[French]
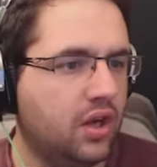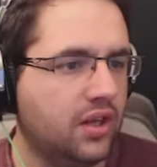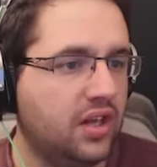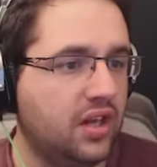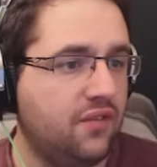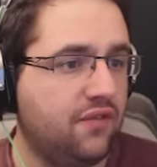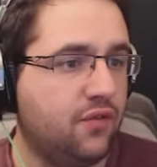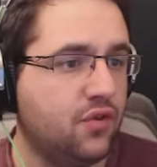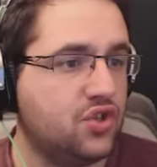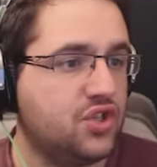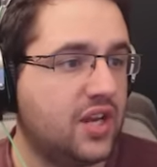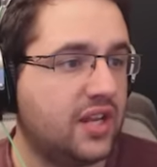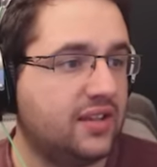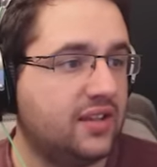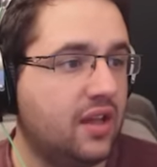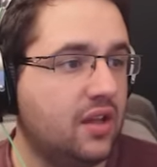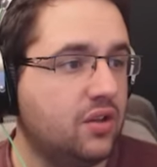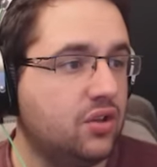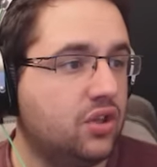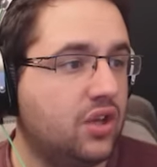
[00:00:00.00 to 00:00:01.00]
Ok, il faut que
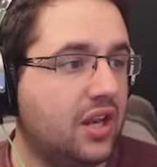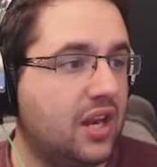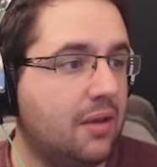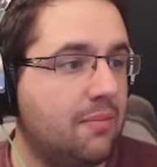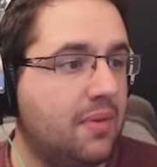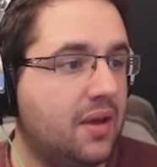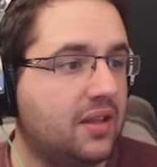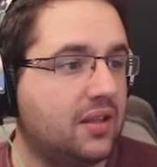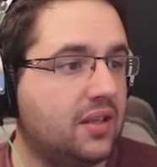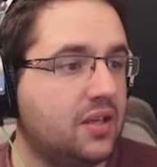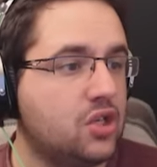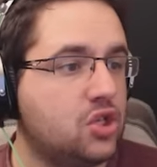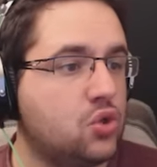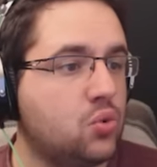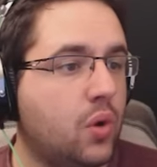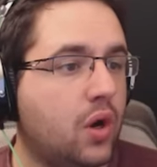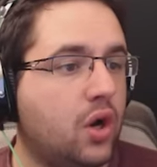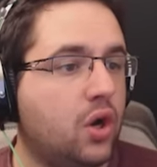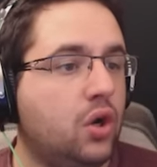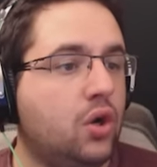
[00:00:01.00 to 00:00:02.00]
j'attende que la batterie
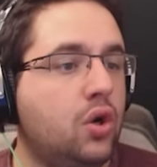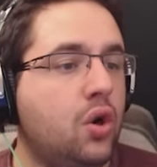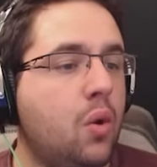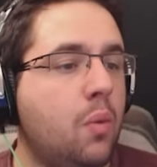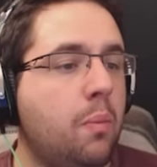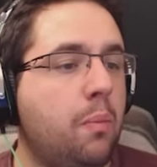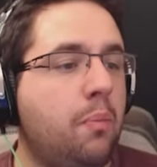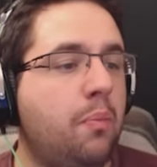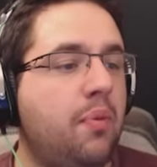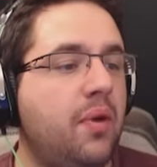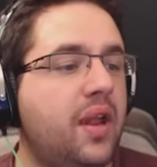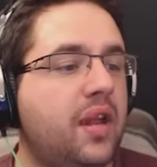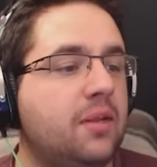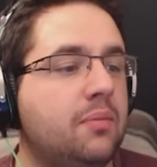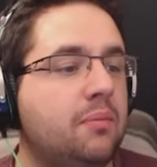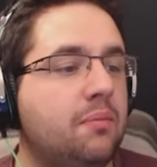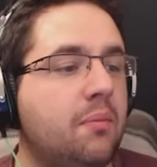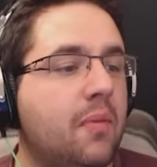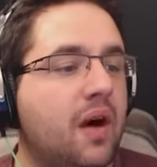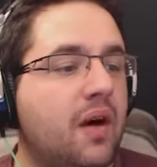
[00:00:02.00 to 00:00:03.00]
soit
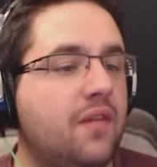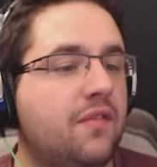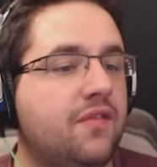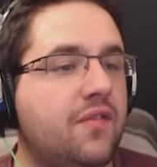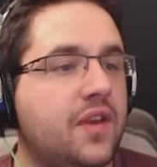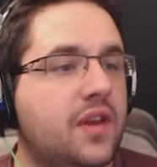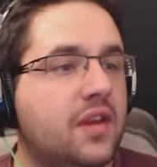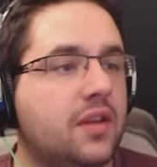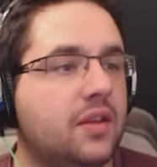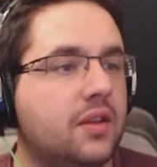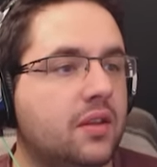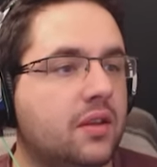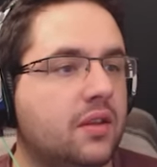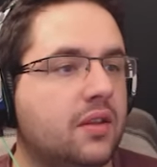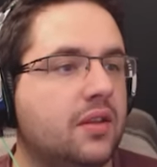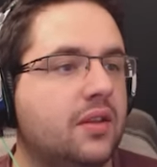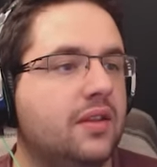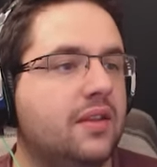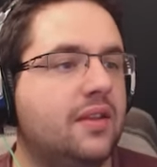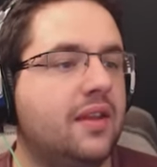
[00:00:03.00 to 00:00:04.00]
complètement vide.
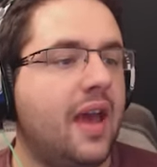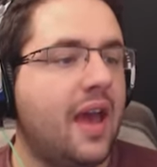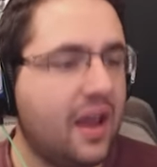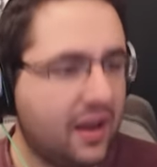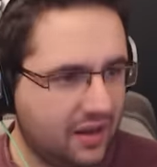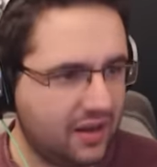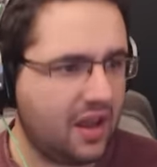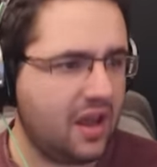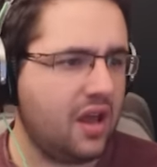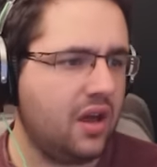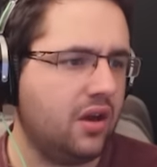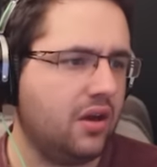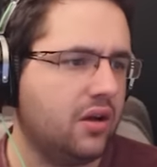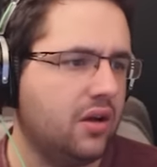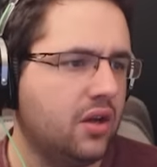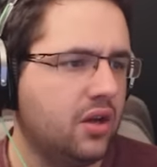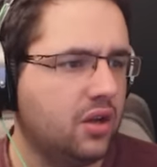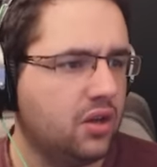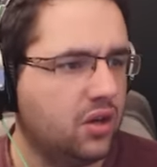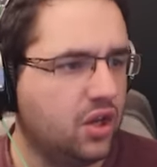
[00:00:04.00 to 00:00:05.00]
D'accord!
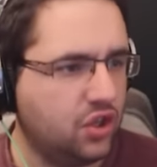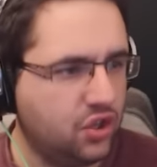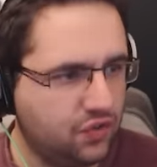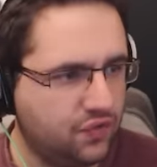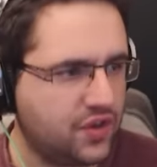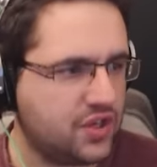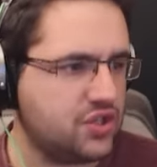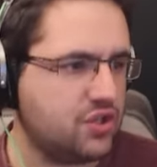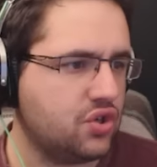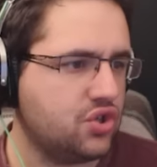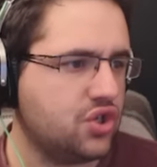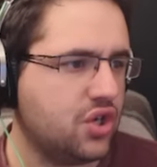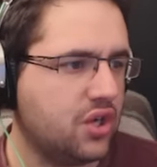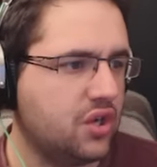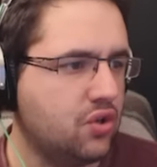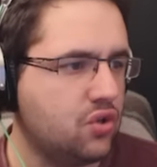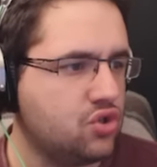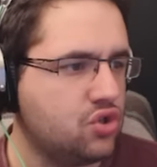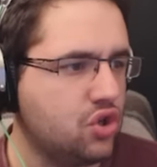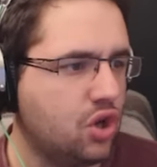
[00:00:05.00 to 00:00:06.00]
de toute façon,
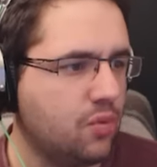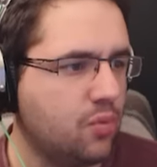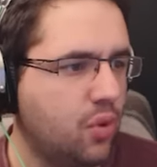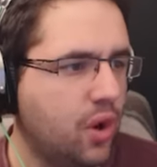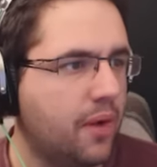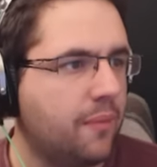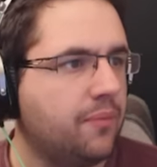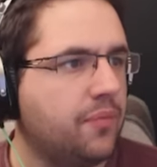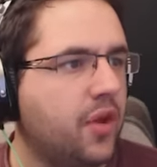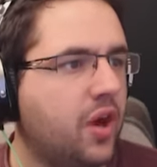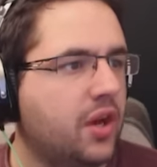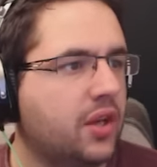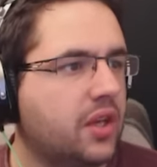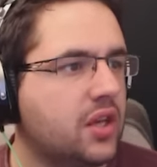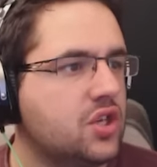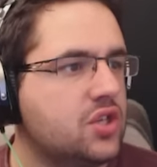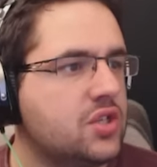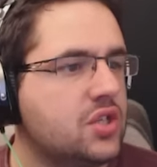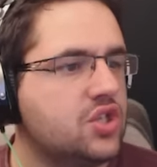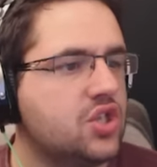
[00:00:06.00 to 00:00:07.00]
j'en ai une sur moi.
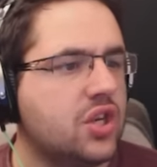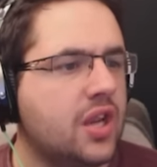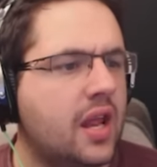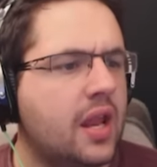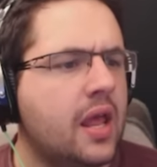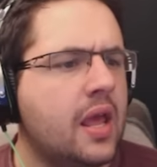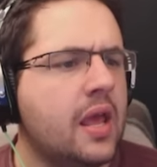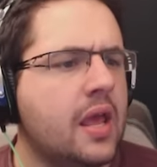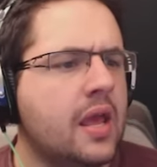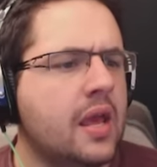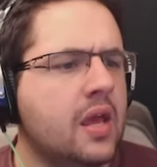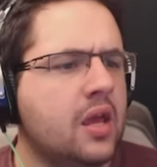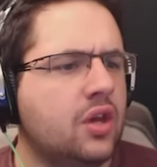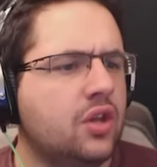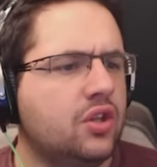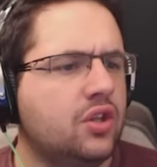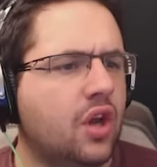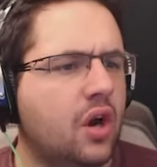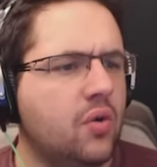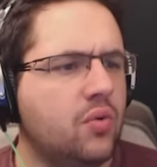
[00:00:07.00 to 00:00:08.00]
Ok, c'est génial.
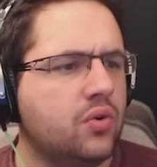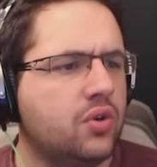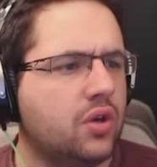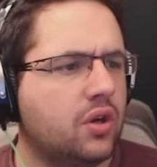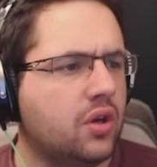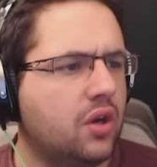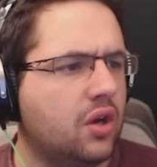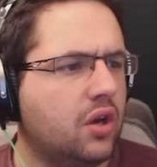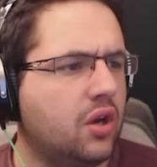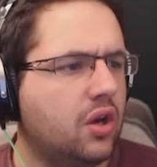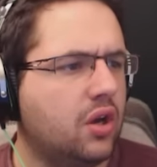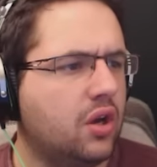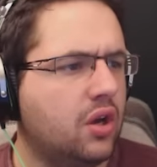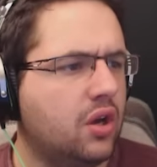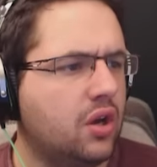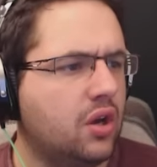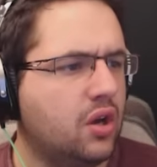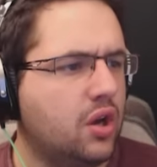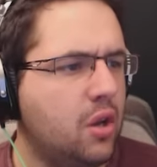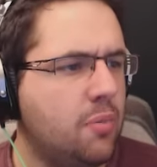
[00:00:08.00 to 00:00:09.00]
Donc,
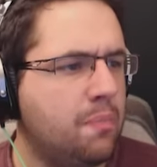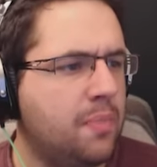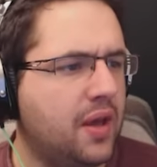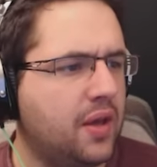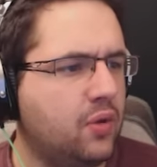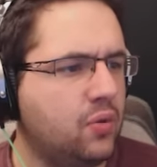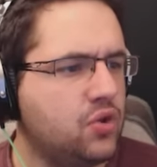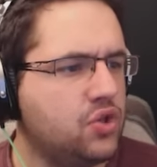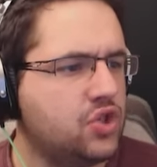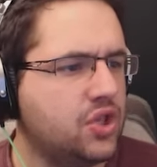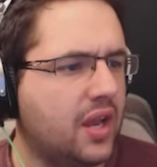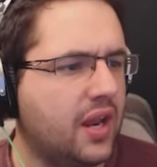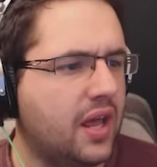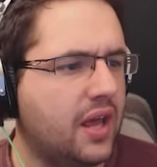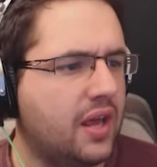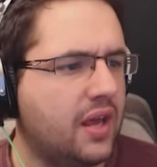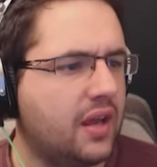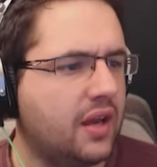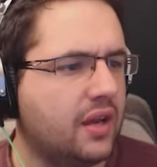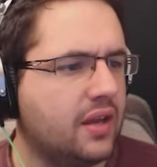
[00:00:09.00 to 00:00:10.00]
euh, le panneau
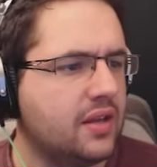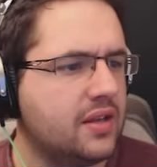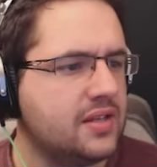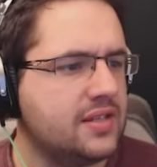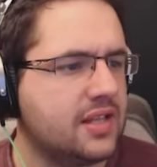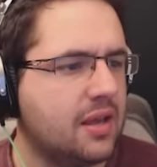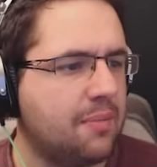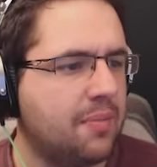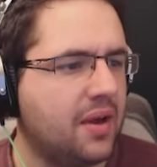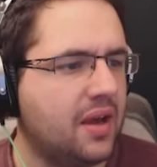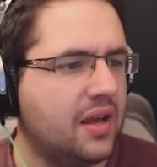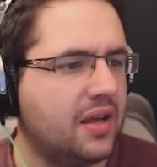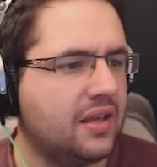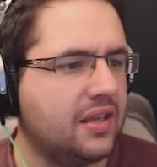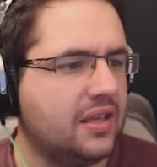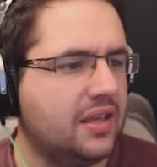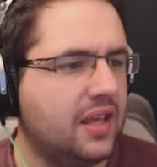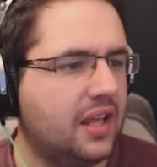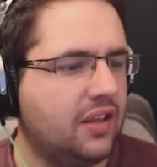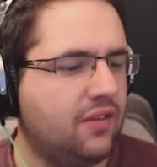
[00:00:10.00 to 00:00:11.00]
solaire, ça prend
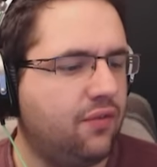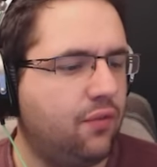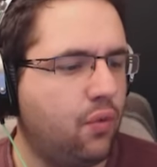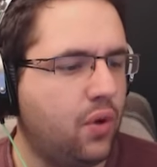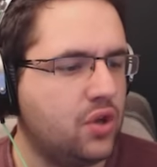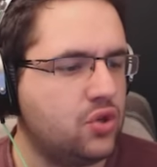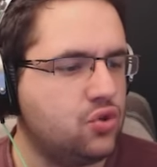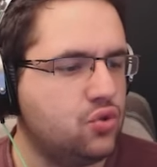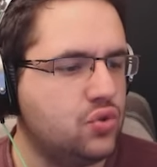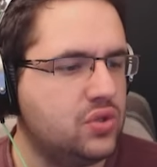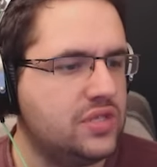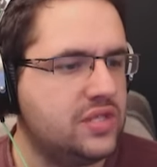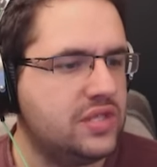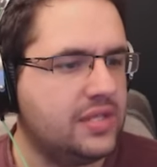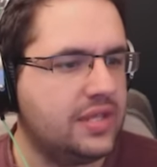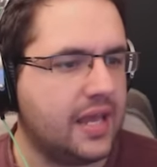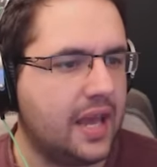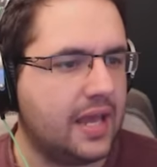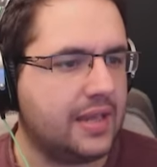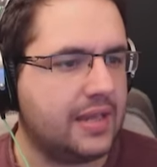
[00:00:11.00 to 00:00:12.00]
4 fois du
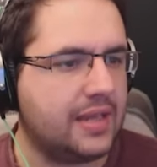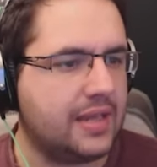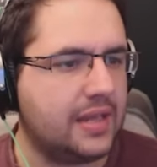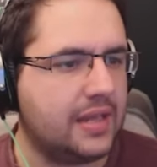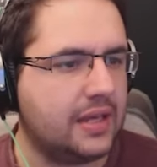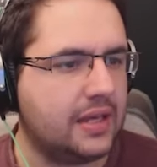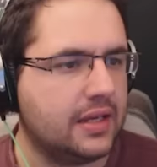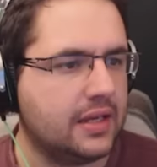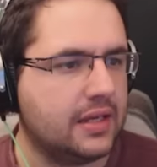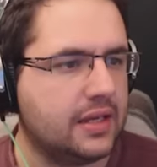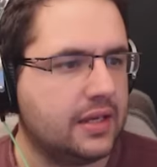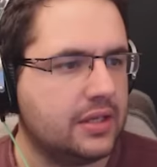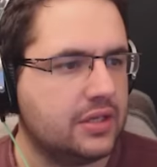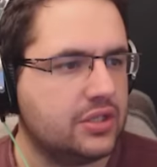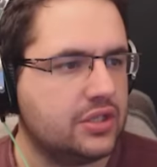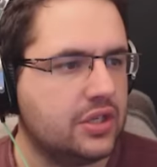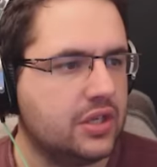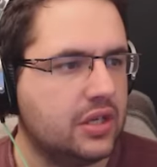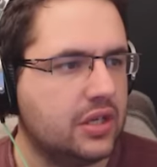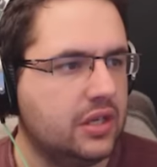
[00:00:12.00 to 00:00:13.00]
titane,
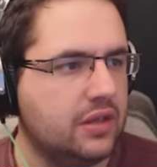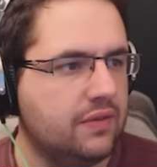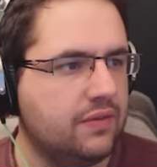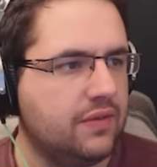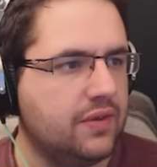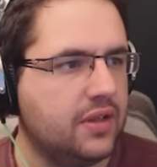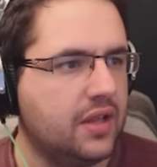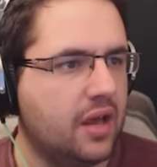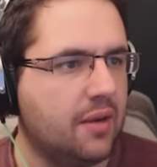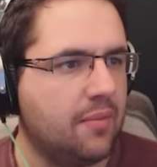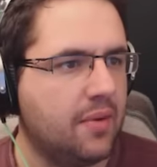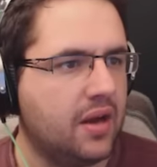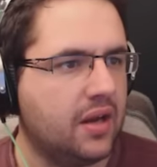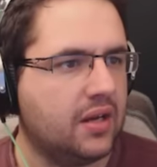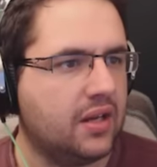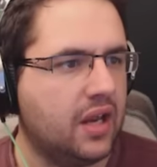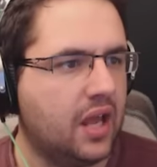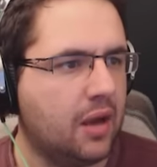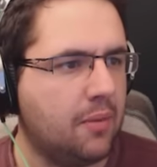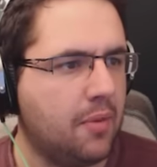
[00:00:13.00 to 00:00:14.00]
que j'ai
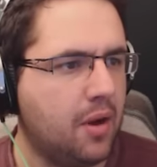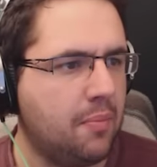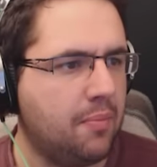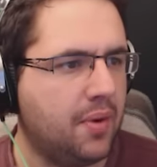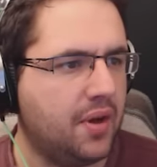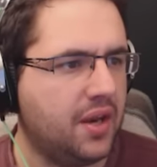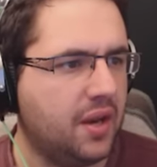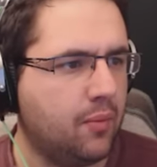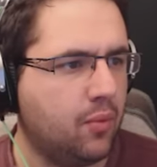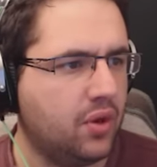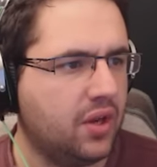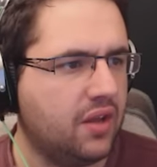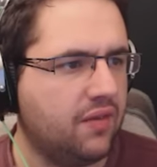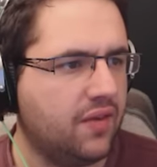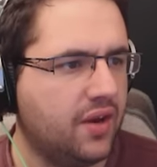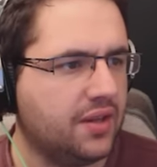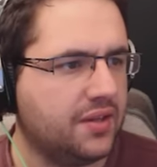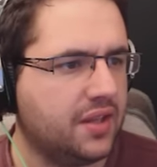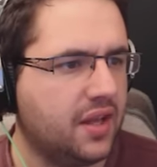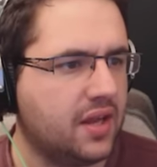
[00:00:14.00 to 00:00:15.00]
évidemment clairement pas dans mon
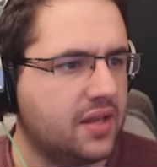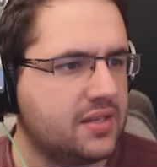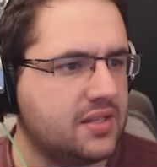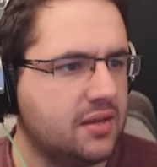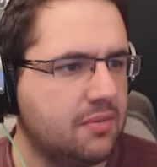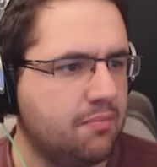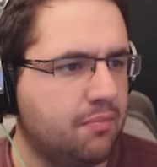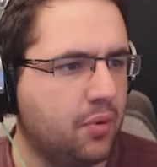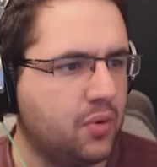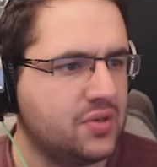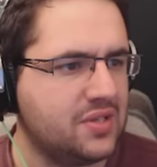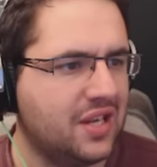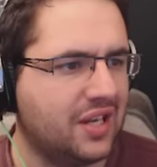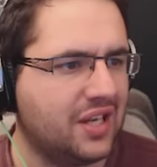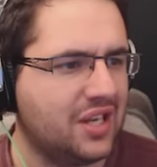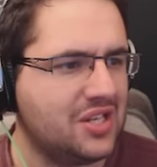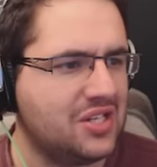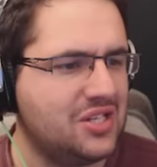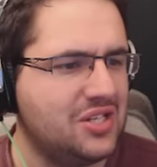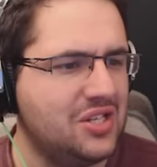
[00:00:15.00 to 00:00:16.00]
inventaire s'il me pose
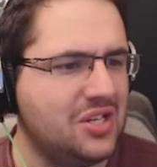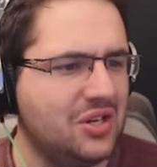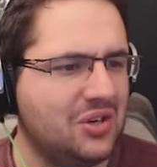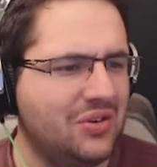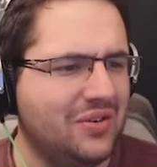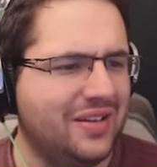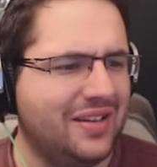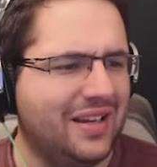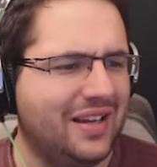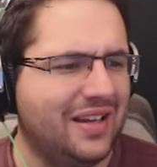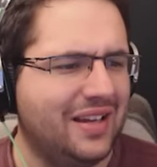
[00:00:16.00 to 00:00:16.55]
la question.